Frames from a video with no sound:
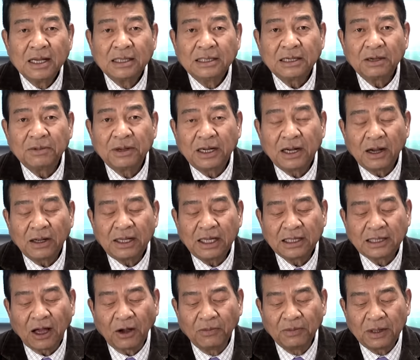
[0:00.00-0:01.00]
Trong khi đó thì
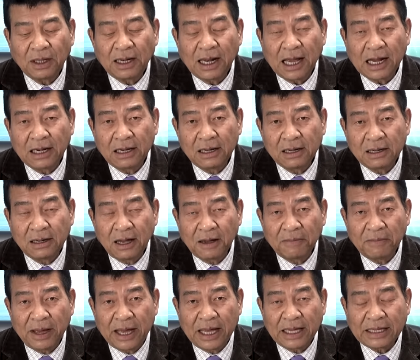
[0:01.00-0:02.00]
Tổng tư lệnh lực
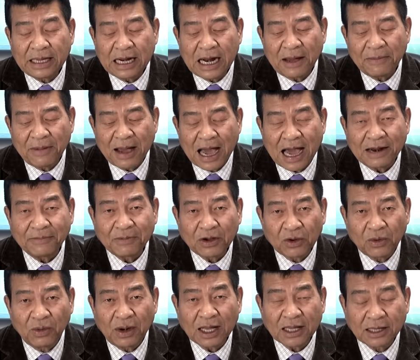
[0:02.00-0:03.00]
lượng Mỹ tại Nam Hàn và
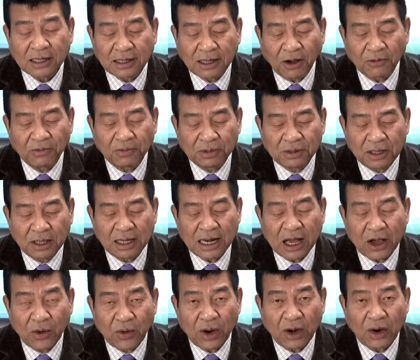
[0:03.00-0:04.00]
cũng là Tổng tư
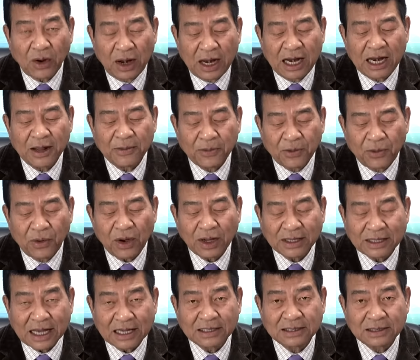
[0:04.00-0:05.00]
lệnh quân đội Liên Hiệp Quốc
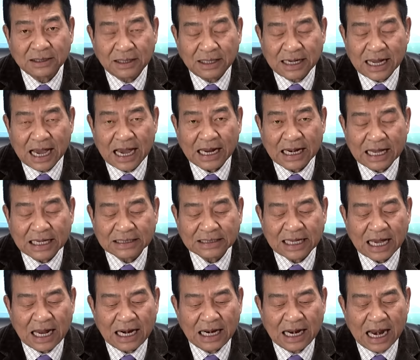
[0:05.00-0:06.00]
tại xứ này đã
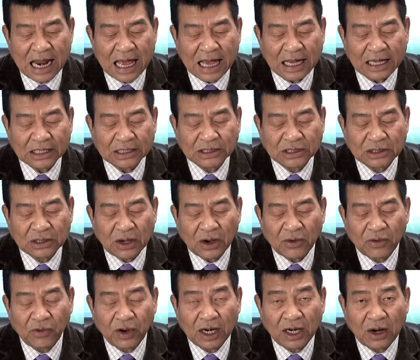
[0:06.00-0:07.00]
ra lệnh cho
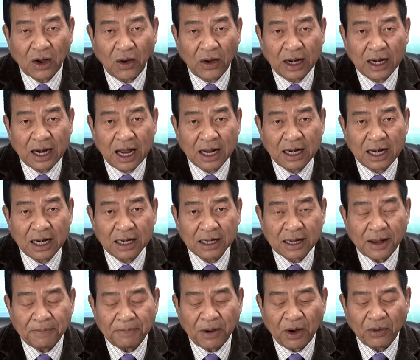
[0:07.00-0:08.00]
quân đội nâng lên
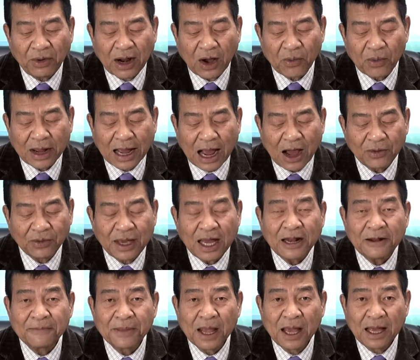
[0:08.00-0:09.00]
cấp báo động cao
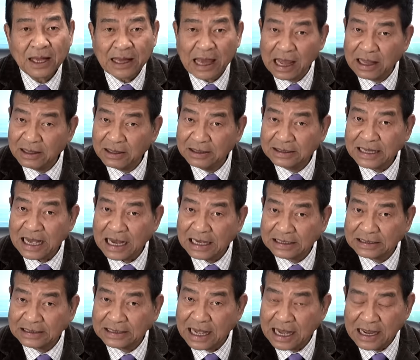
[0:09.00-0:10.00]
nhất kể từ
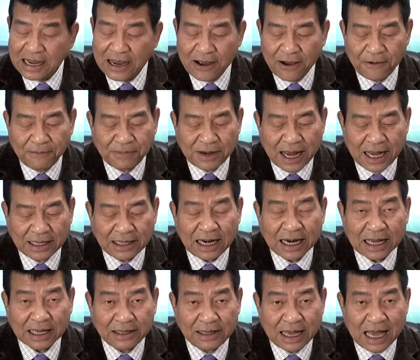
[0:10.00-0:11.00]
dạng sáng ngày hôm nay tức
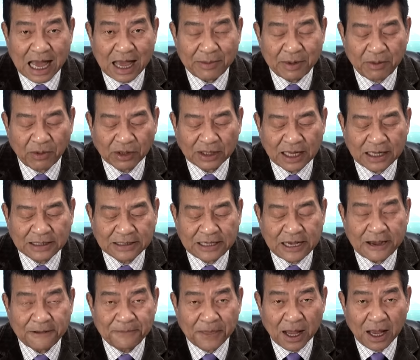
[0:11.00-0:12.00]
là ngày thứ hai 11 tháng
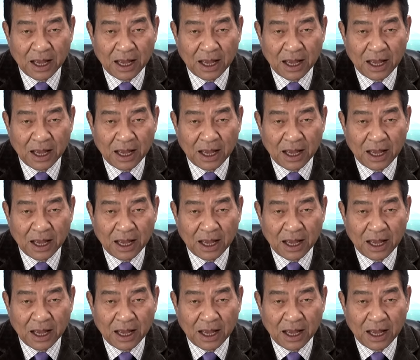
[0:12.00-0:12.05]
riêng.